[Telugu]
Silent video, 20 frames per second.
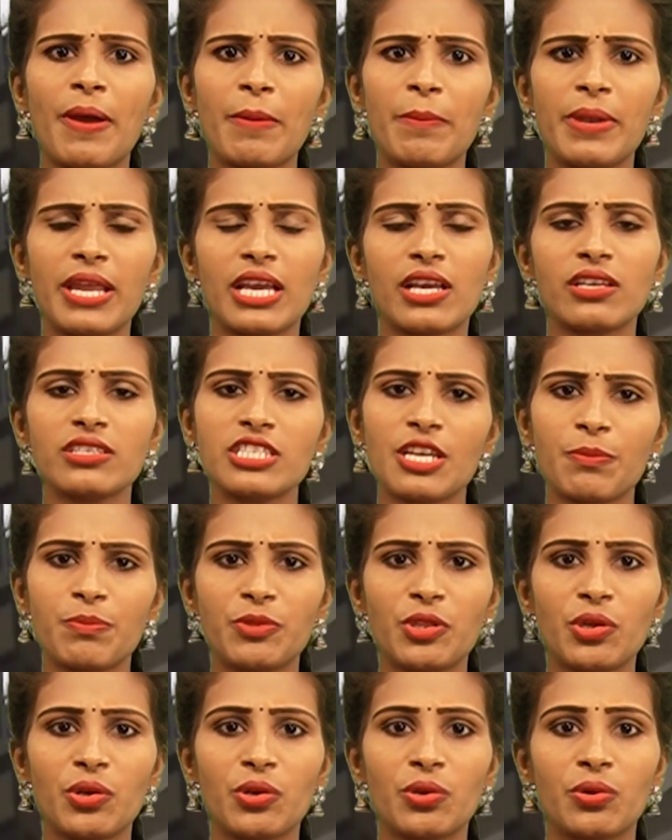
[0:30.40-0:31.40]
పబ్లిక్ కు
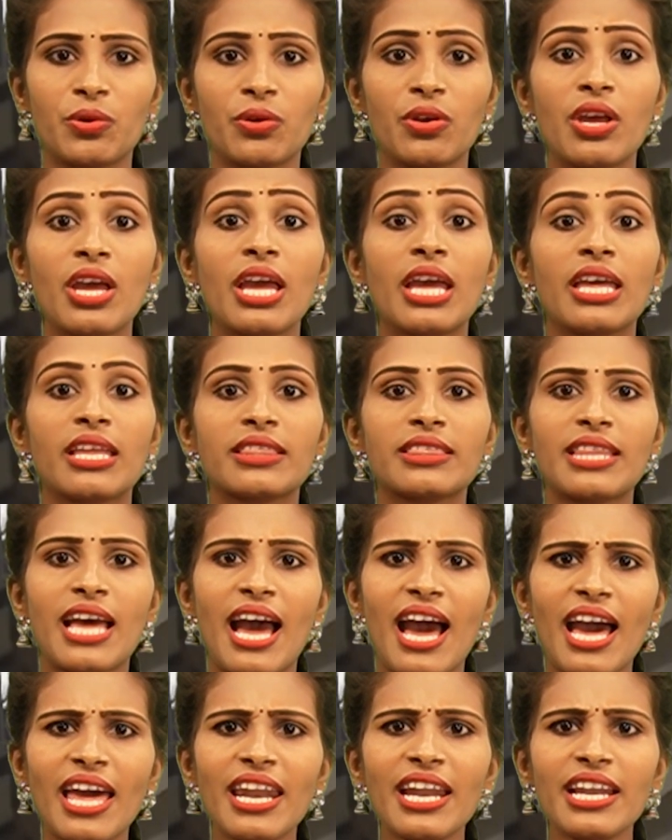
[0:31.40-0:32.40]
చెప్తుర్రు
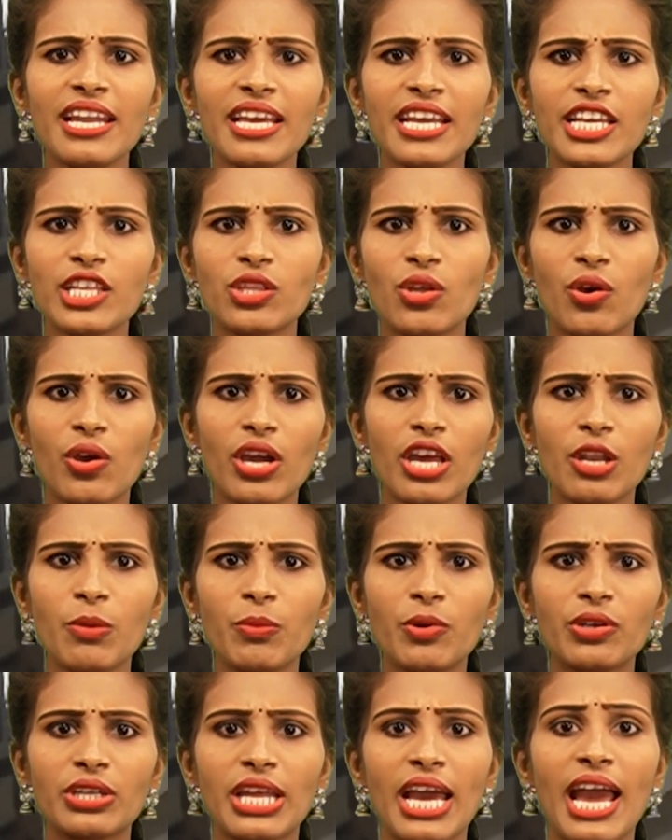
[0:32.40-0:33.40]
తారనే ఈ
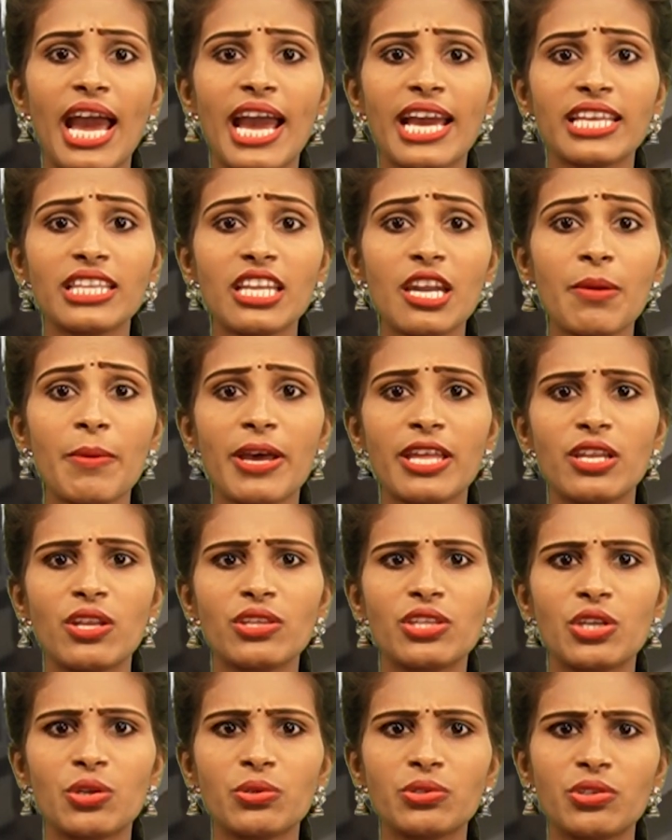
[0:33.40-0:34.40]
దొంగల మూట
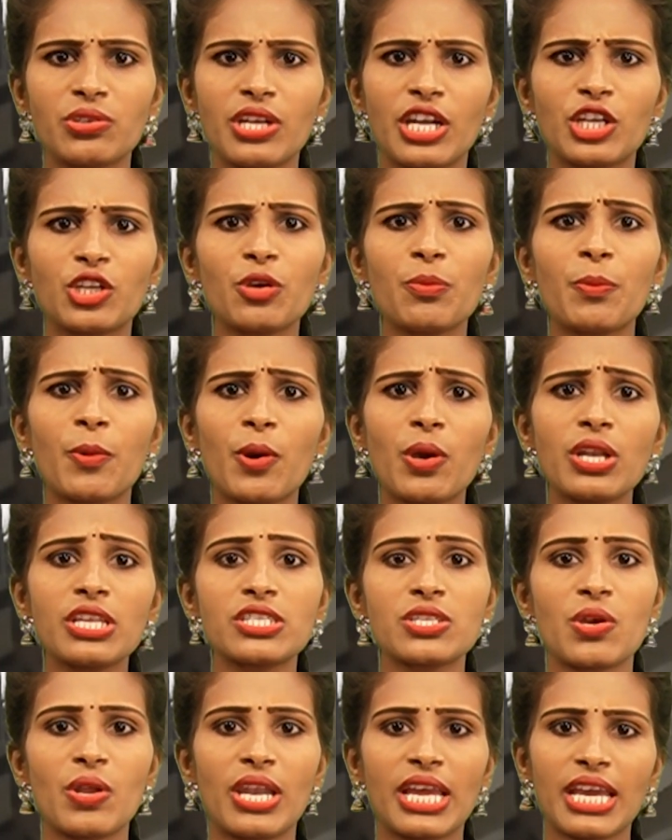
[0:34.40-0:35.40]
హైదరాబాద్ లో తిరుగుతున్నట్టు
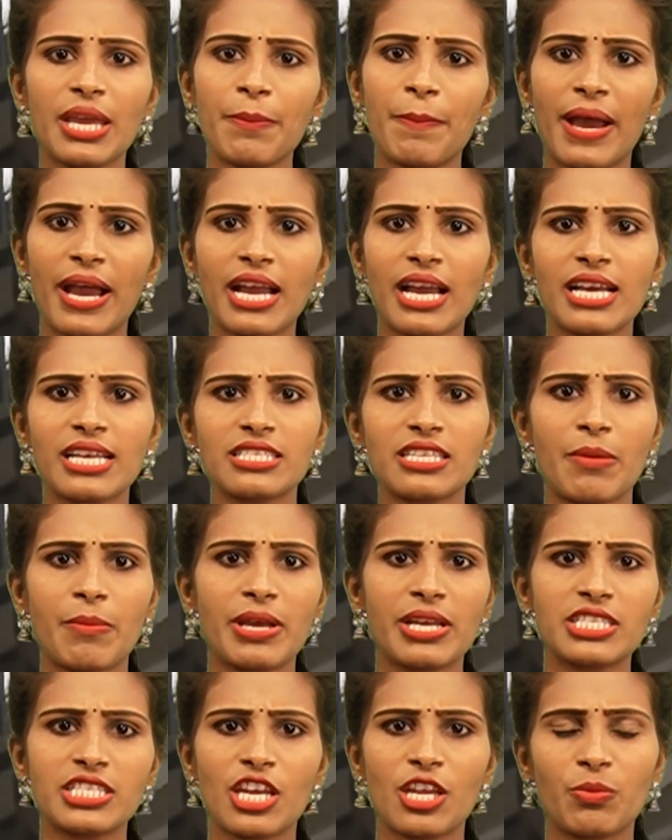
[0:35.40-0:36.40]
వాళ్ళకి పక్కా
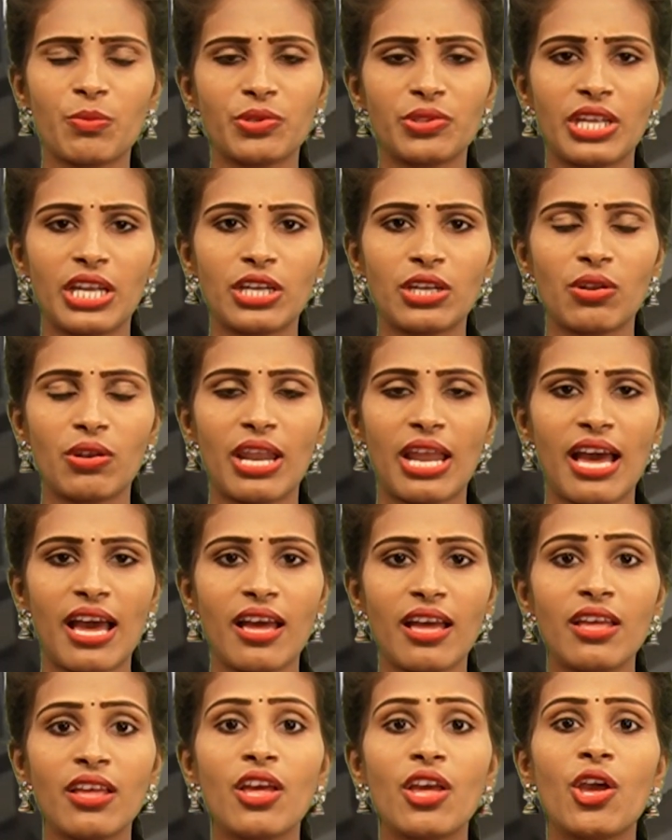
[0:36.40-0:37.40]
సమాచారం
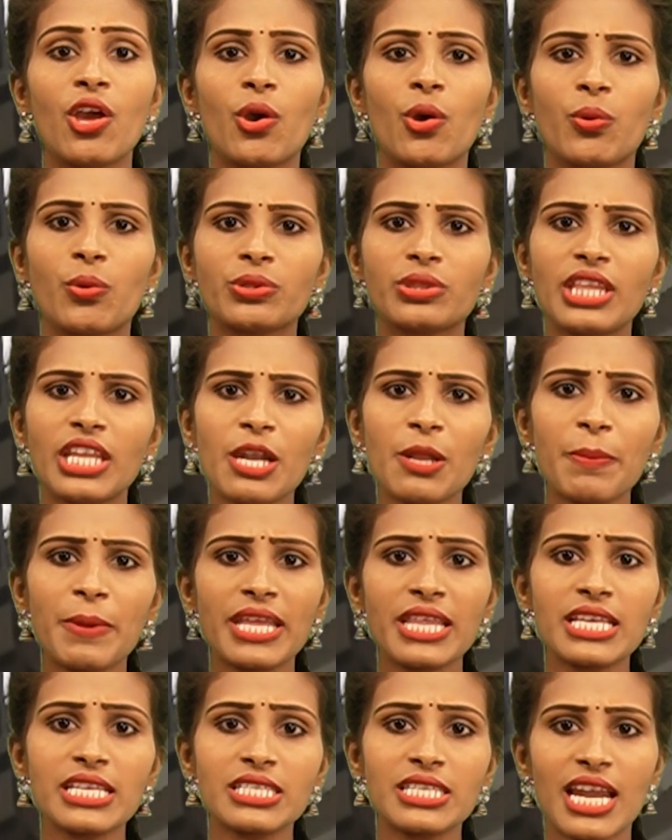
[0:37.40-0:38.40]
ఉందటుల్లా
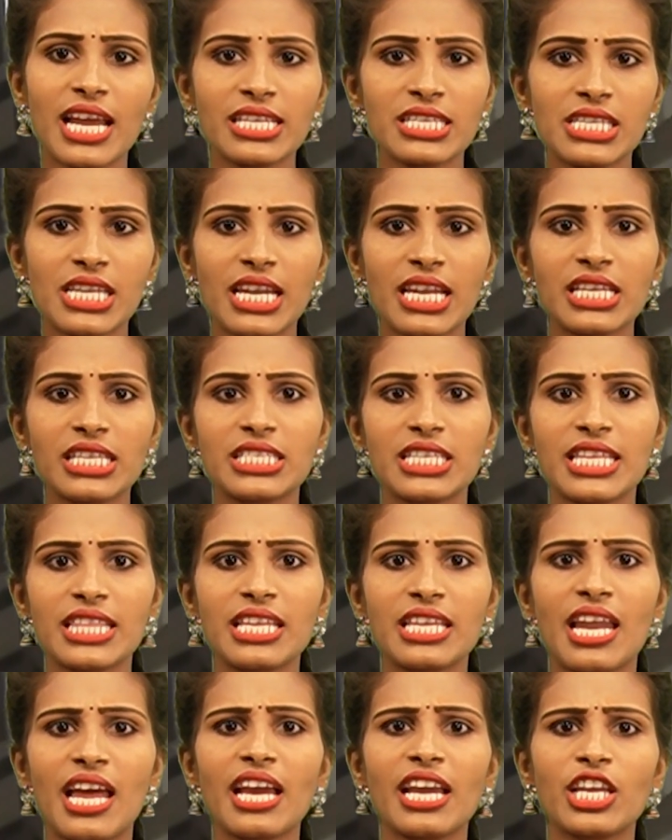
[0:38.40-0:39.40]
ఉత్తరప్రదేశ్ రాష్ట్రానికి
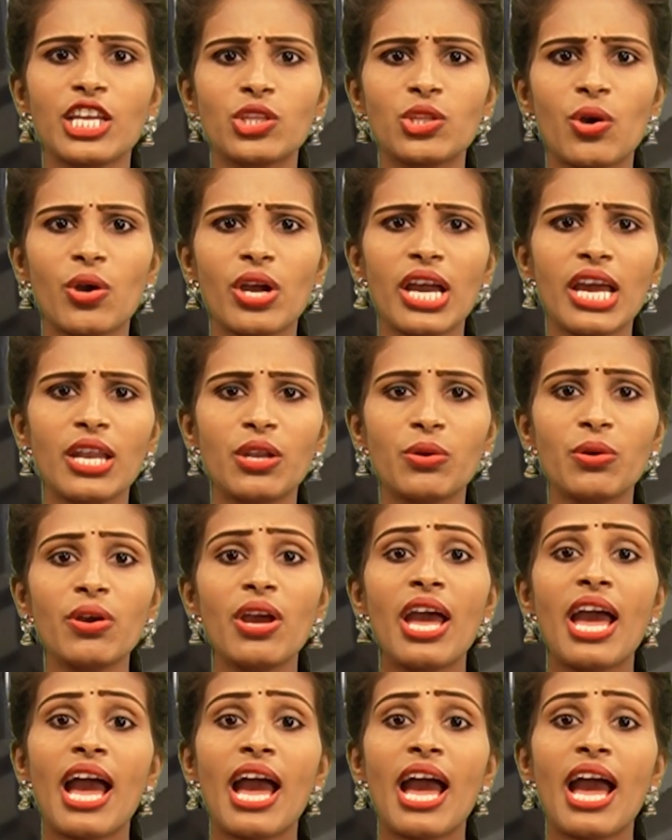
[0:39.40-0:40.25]
చెందిన ఈ దొంగలు